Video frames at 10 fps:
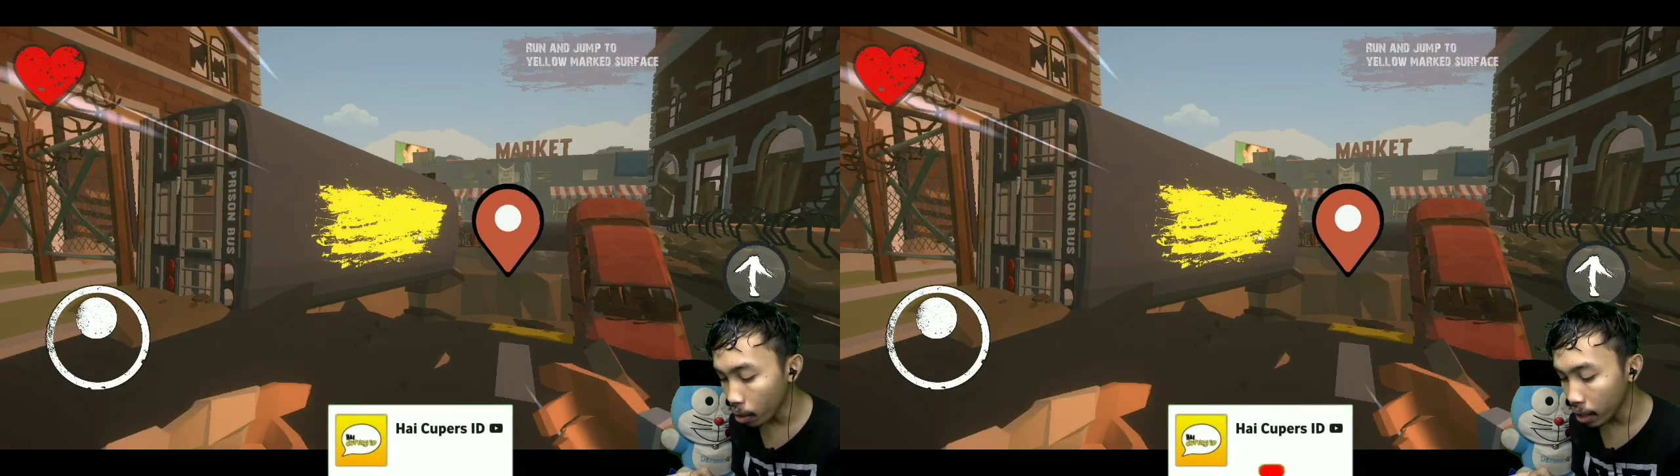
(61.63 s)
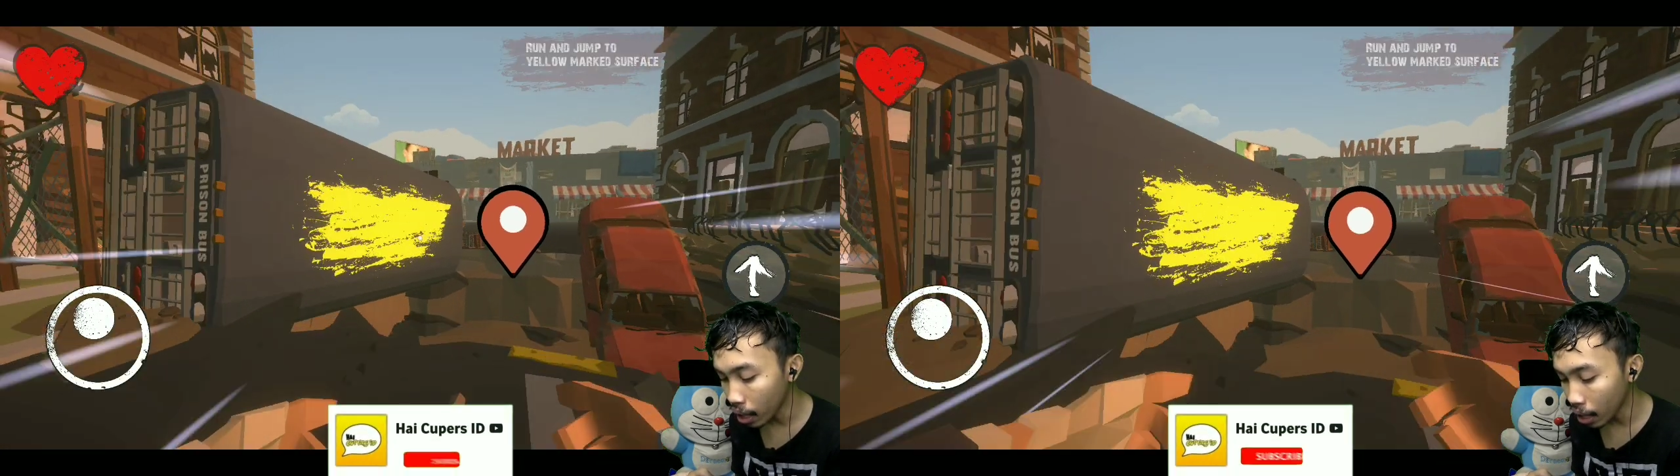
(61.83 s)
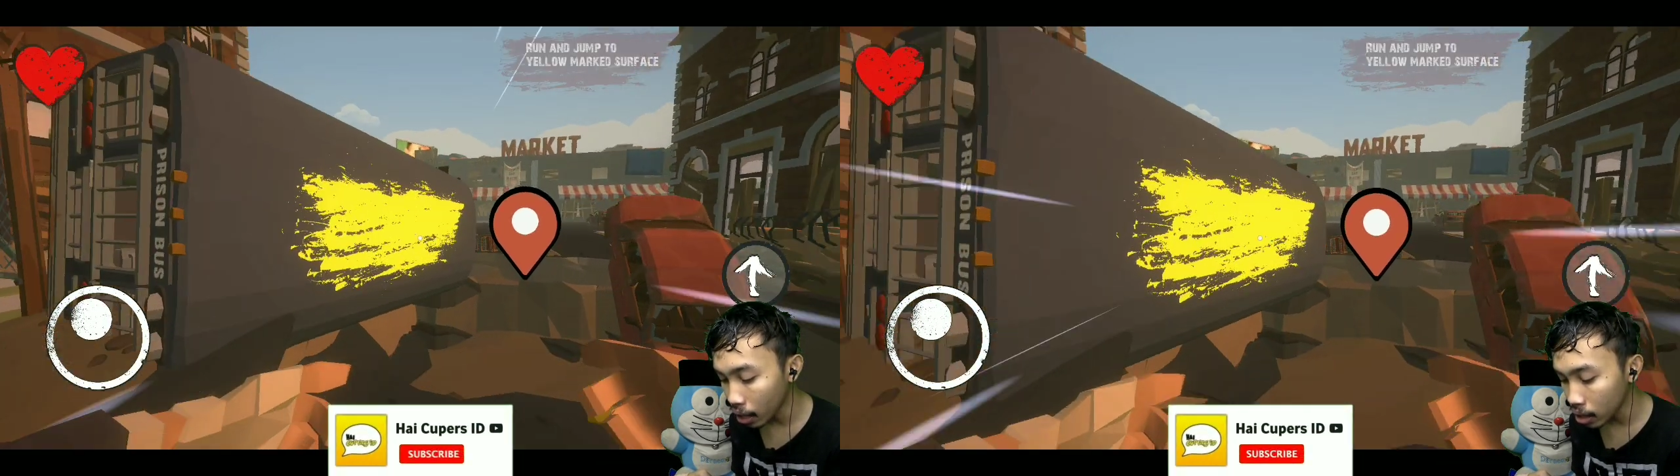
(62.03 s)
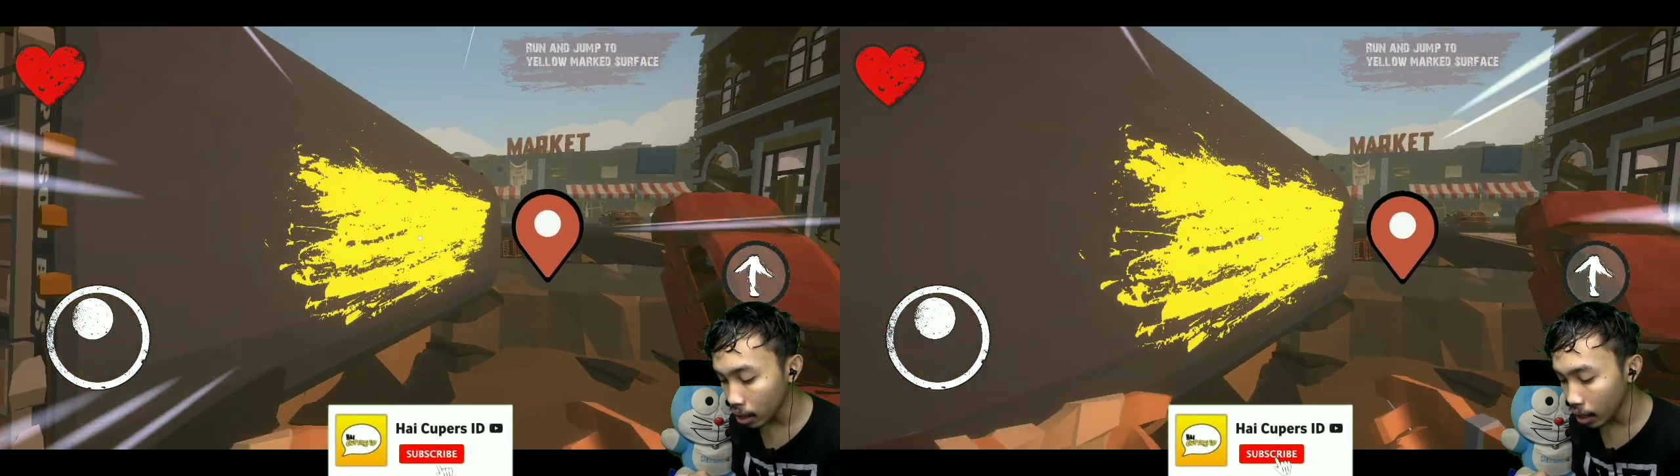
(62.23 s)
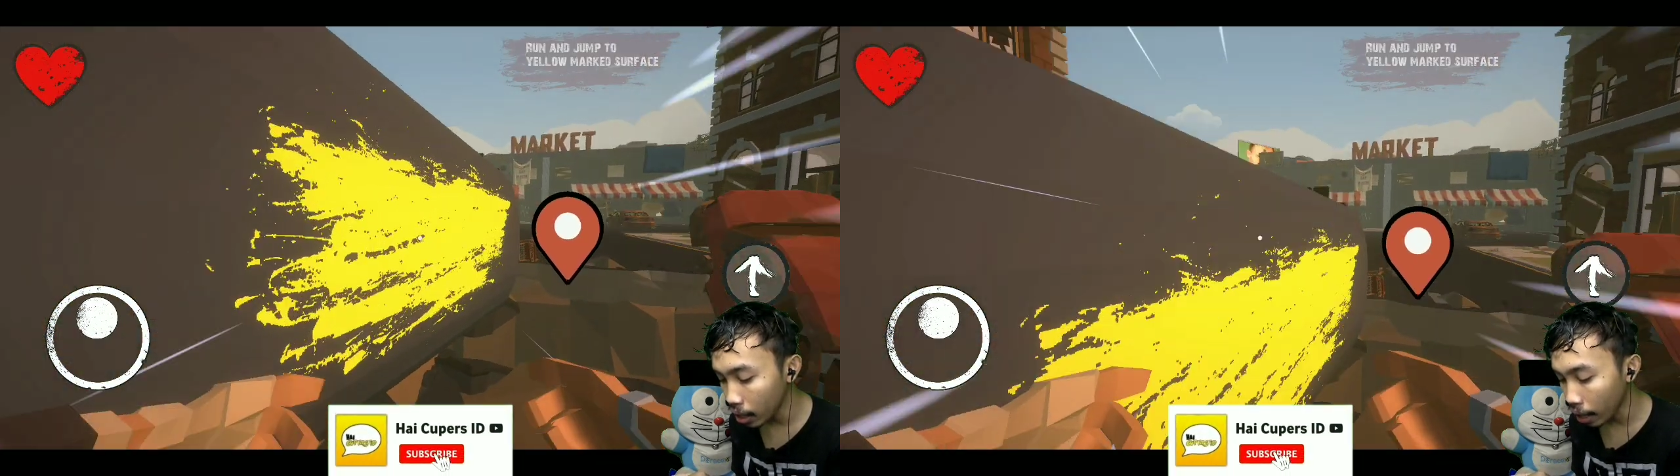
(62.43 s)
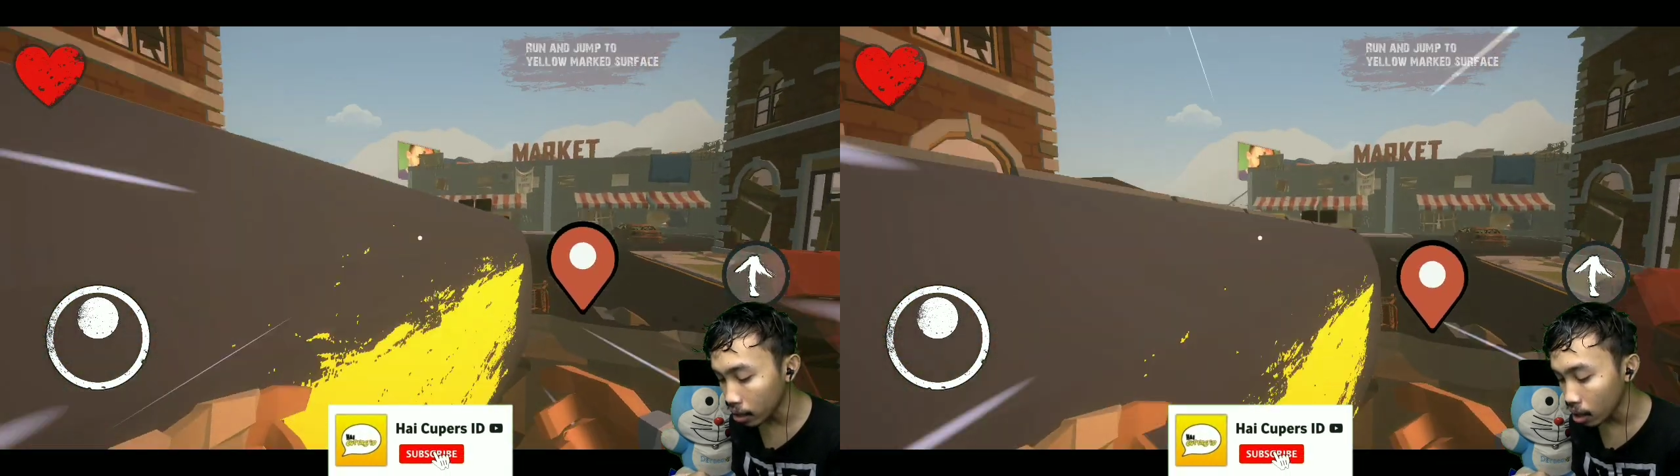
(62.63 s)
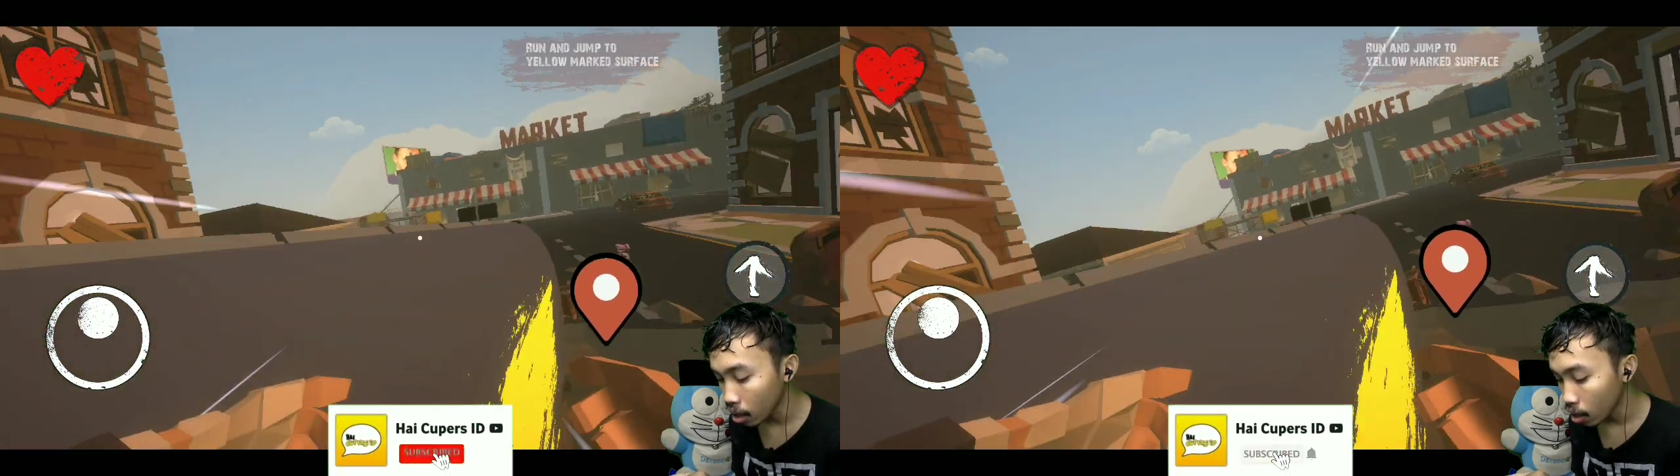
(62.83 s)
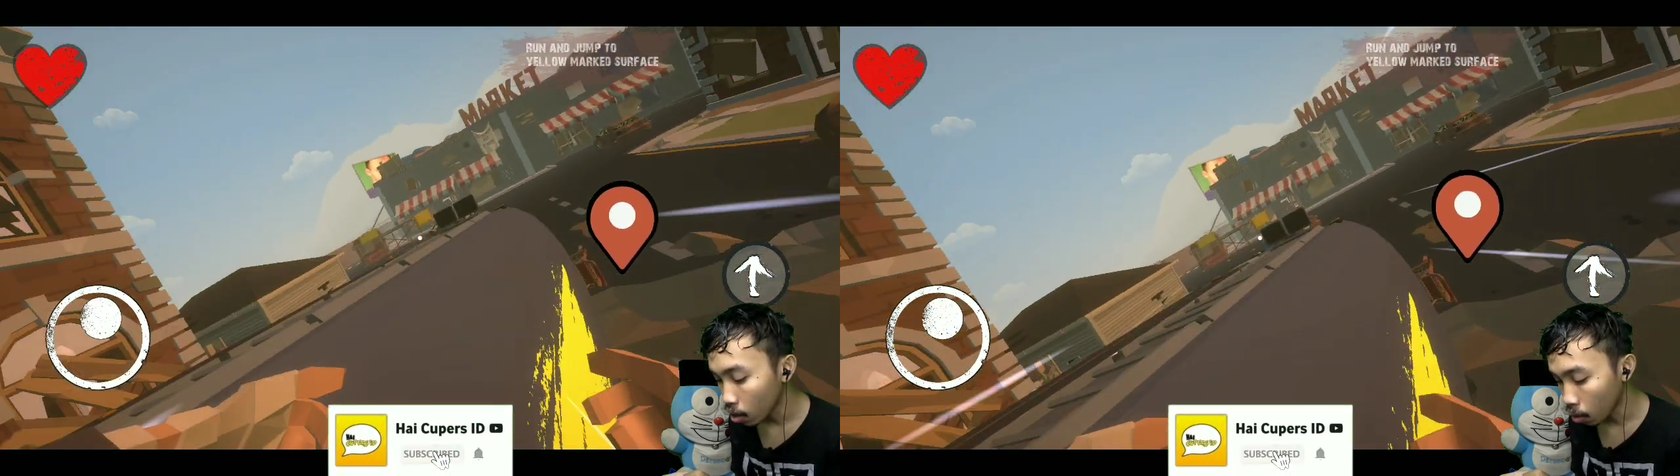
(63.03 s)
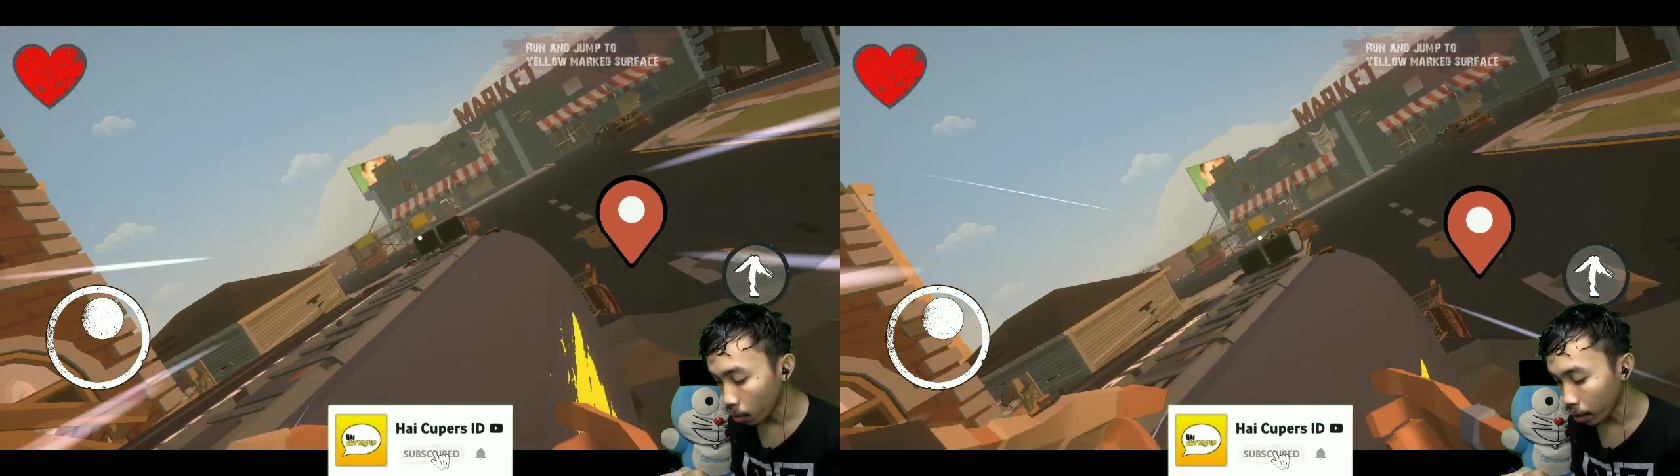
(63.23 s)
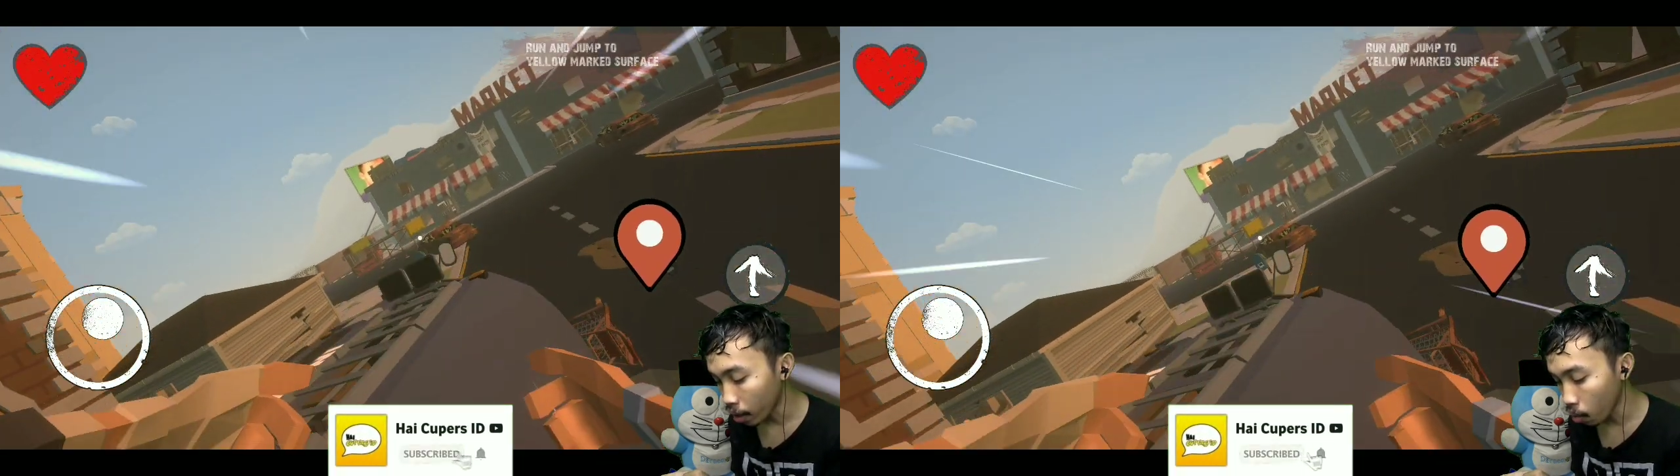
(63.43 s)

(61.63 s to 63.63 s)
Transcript: dia lari ke sini gengs. Oke.